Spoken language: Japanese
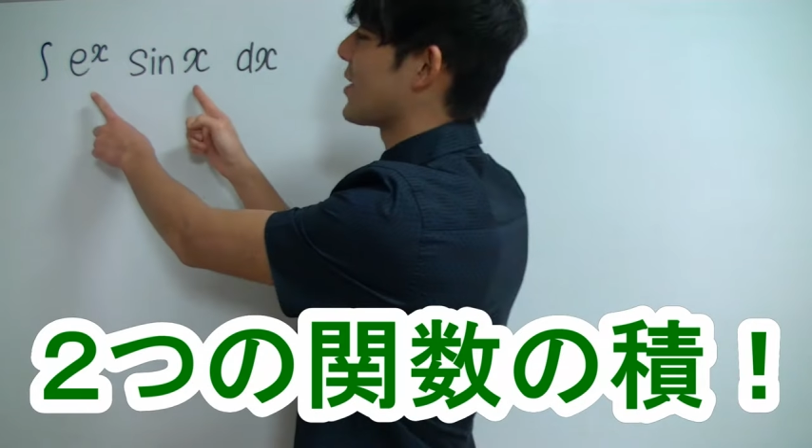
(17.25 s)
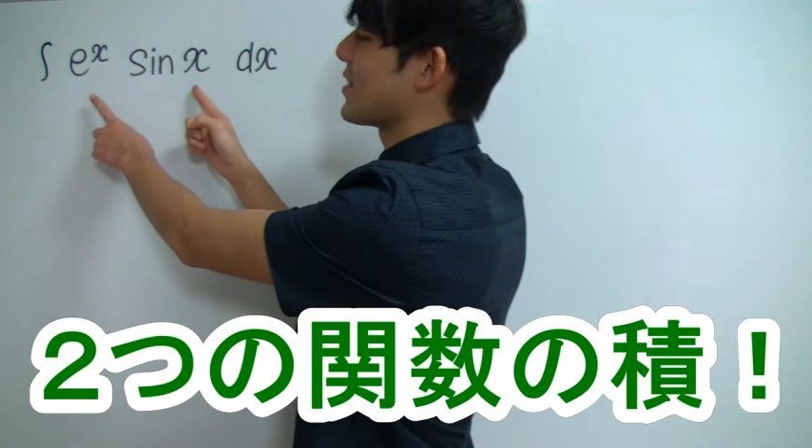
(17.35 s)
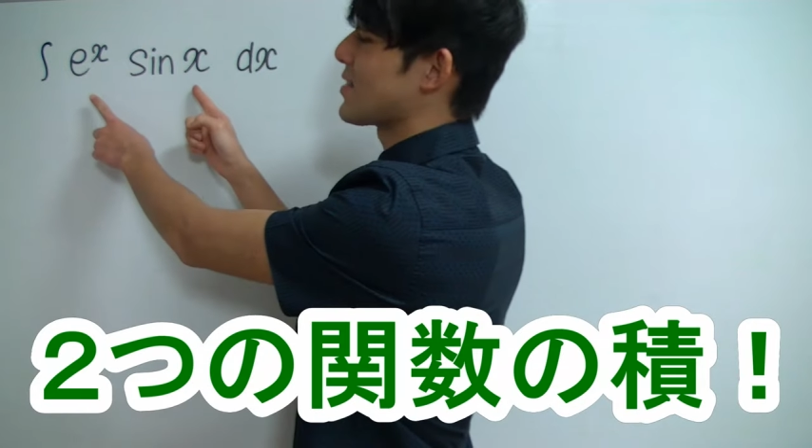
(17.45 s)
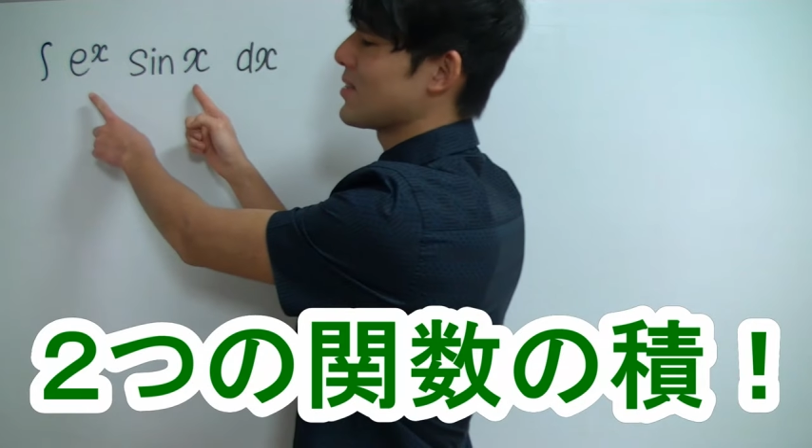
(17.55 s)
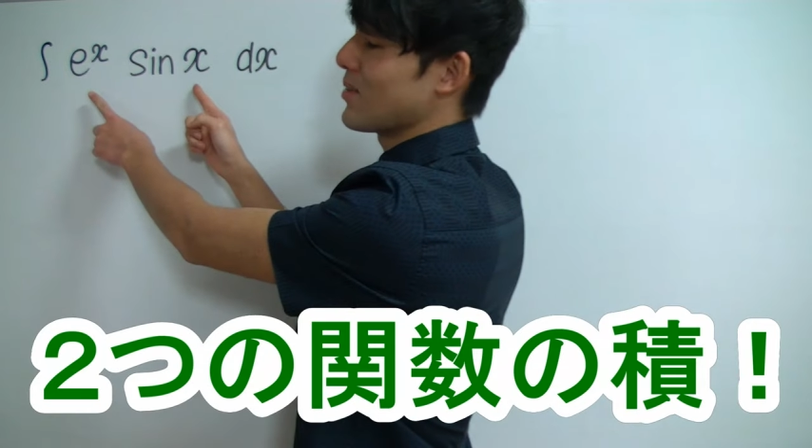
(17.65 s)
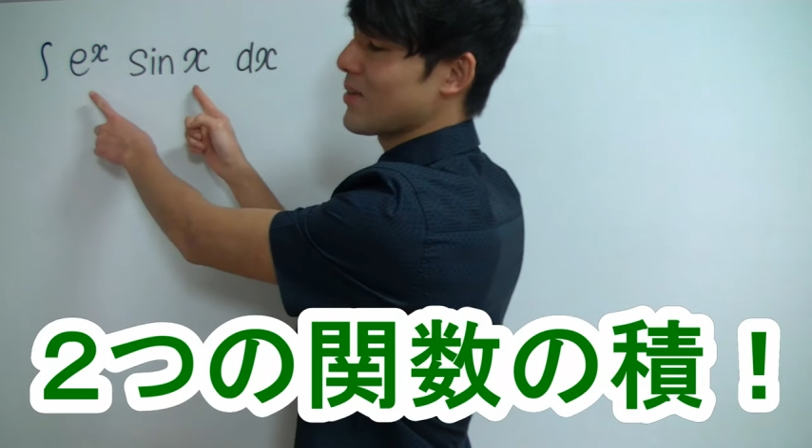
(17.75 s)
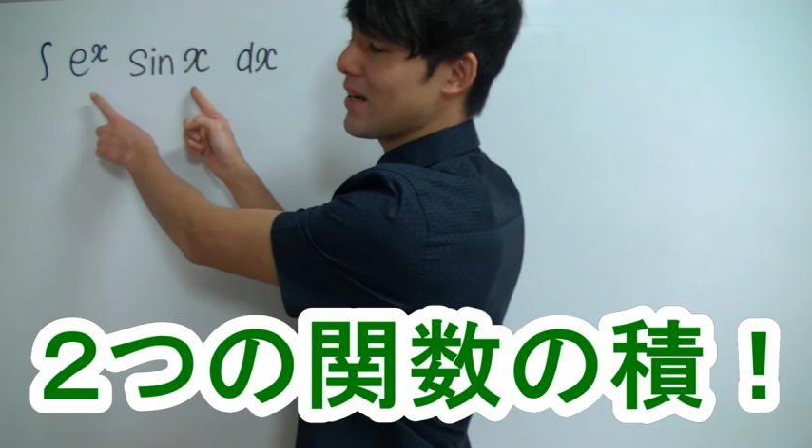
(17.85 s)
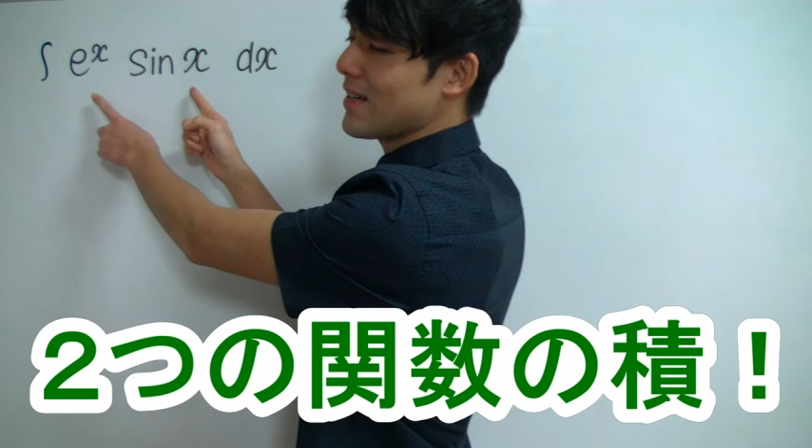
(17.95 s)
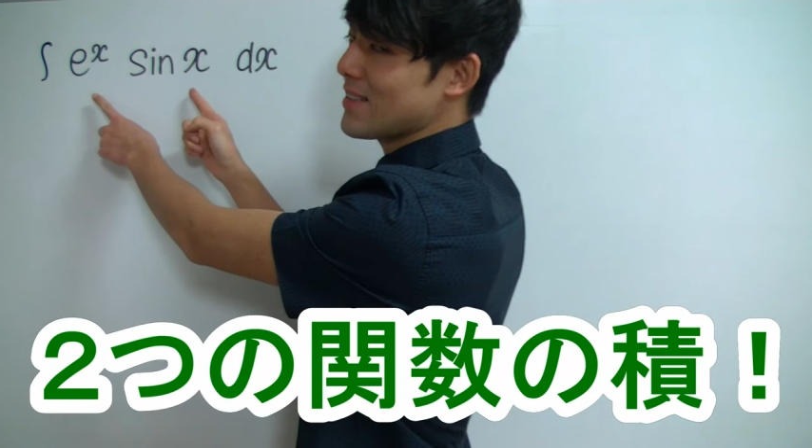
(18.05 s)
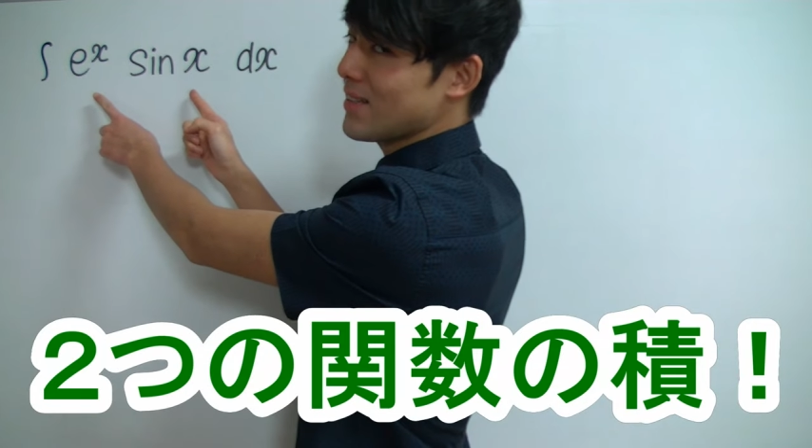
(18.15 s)
関数の
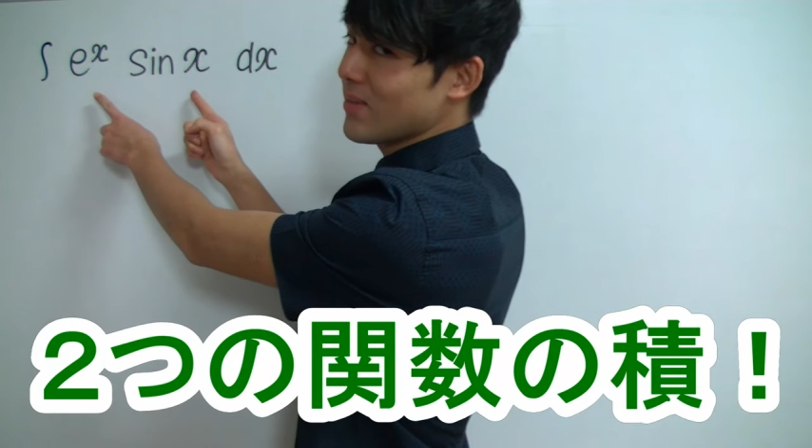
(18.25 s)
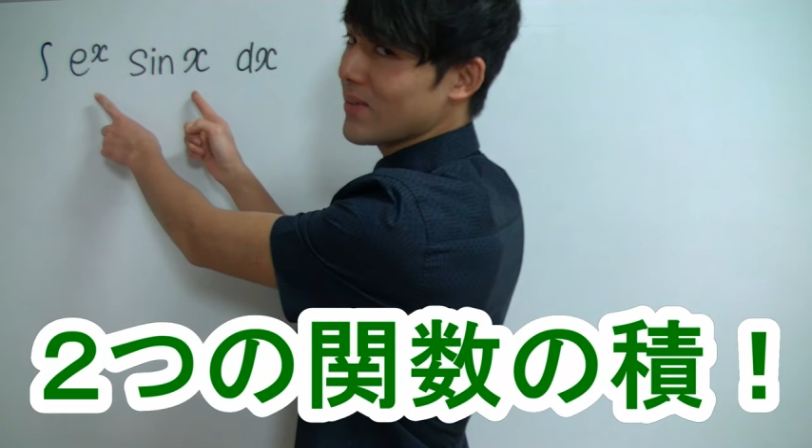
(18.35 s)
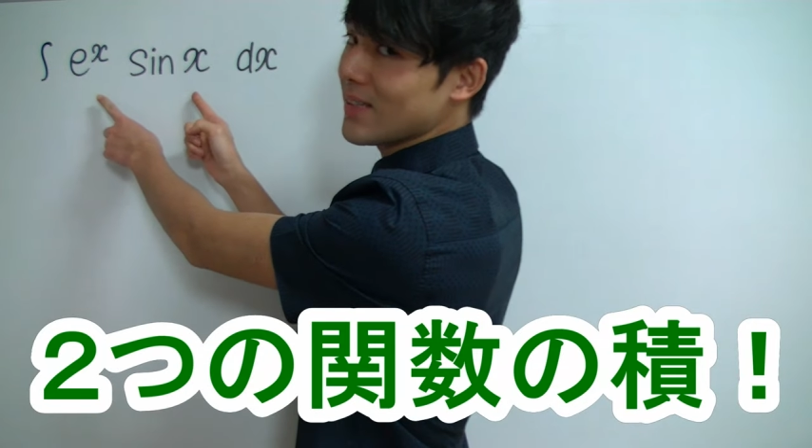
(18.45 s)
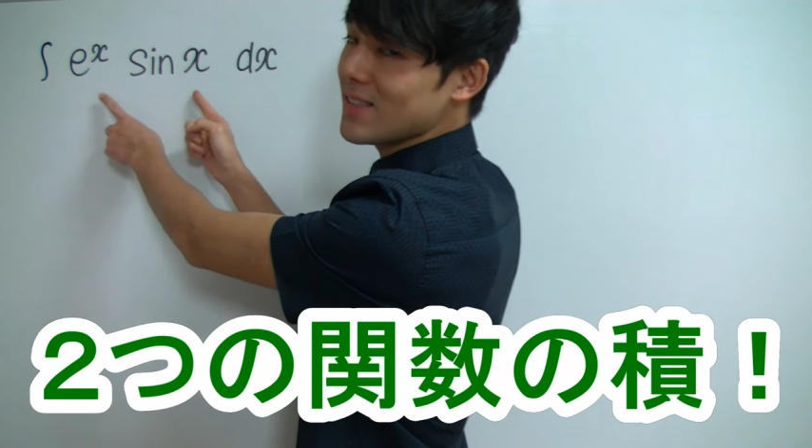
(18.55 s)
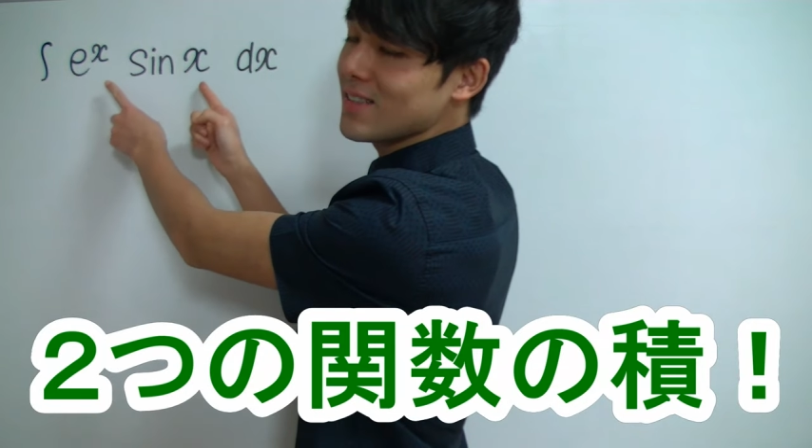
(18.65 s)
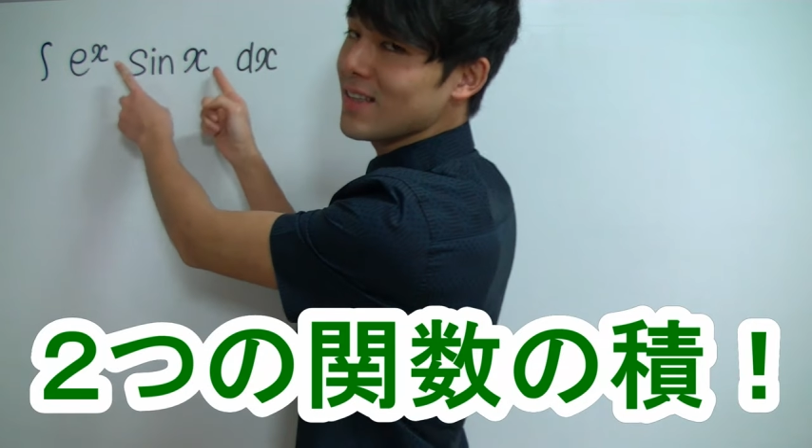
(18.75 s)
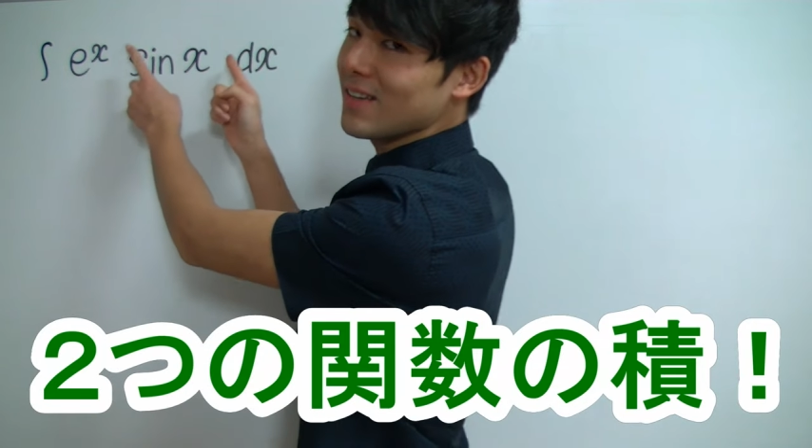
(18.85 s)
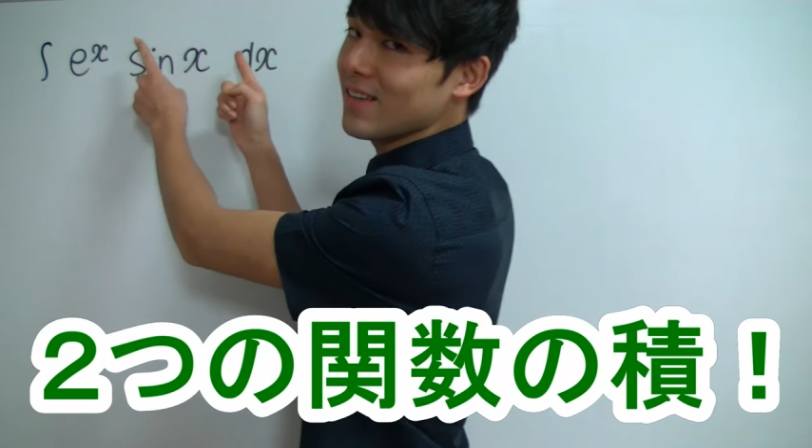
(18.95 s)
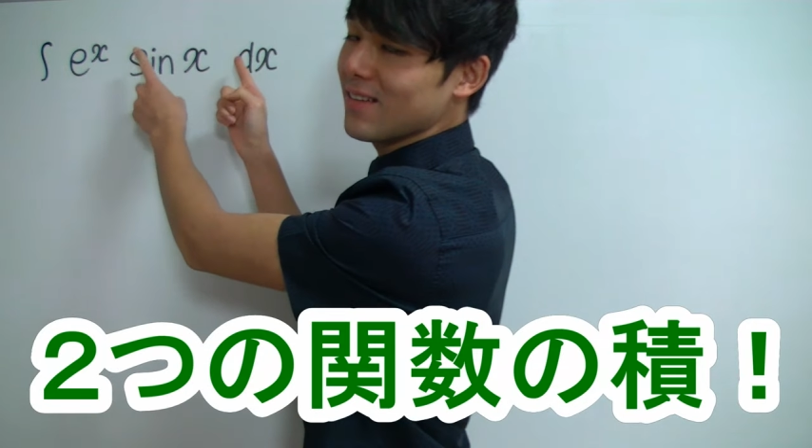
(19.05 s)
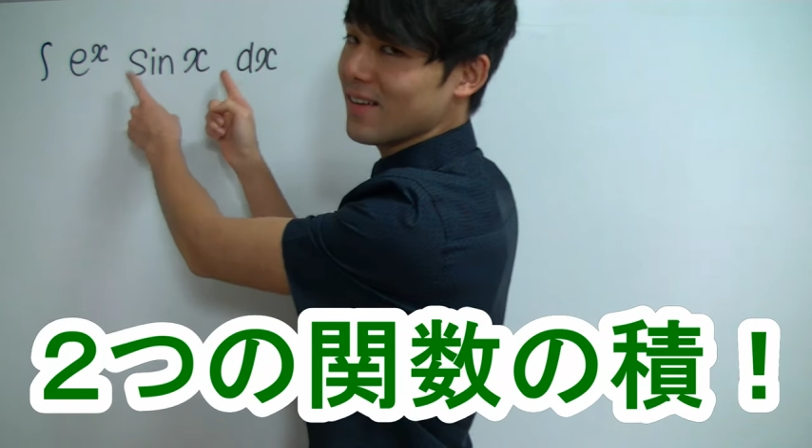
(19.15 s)
掛け算の形に
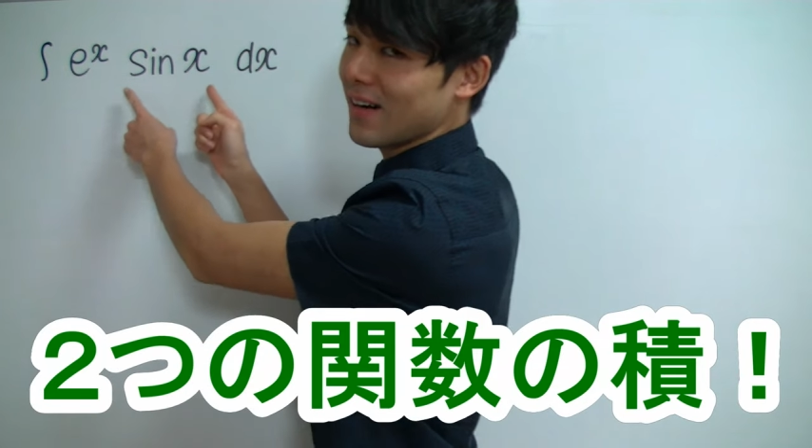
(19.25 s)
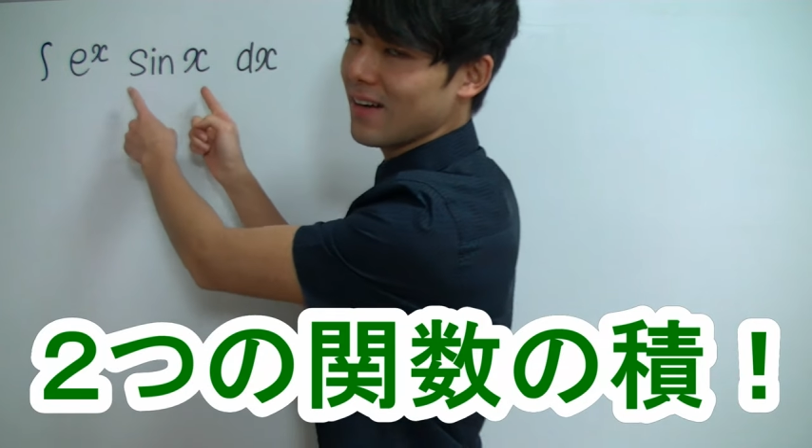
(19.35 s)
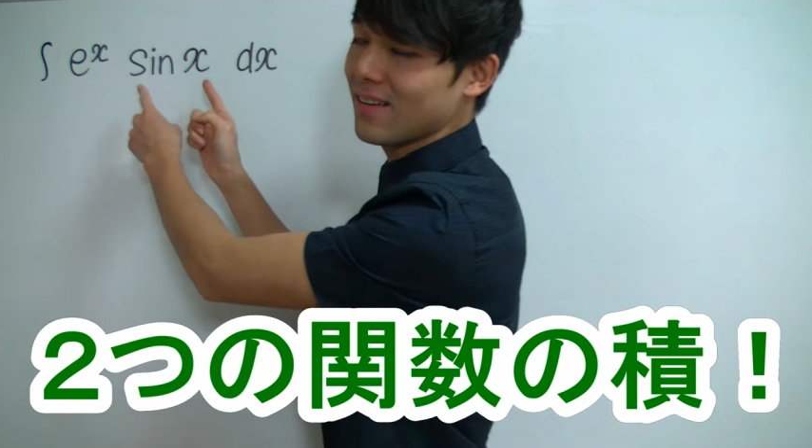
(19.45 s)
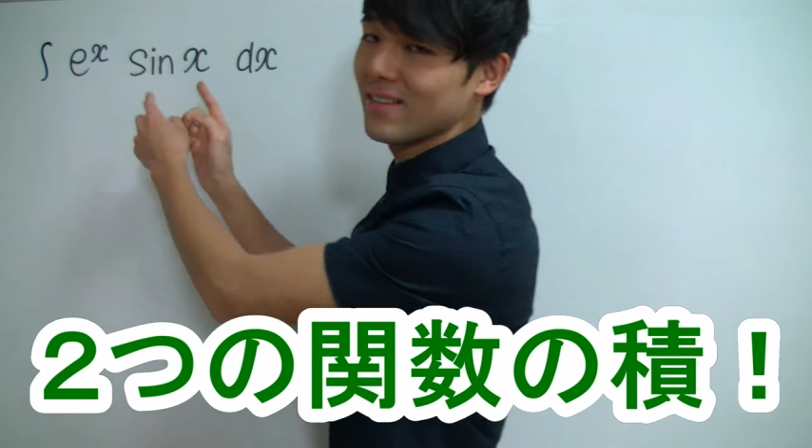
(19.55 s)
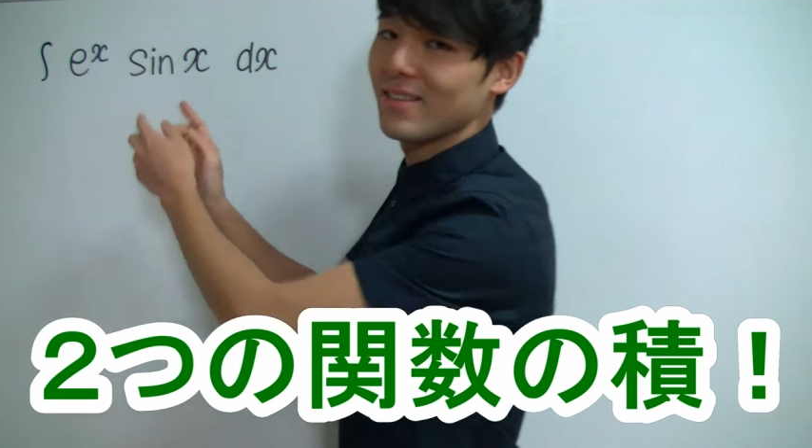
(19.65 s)
なっているから、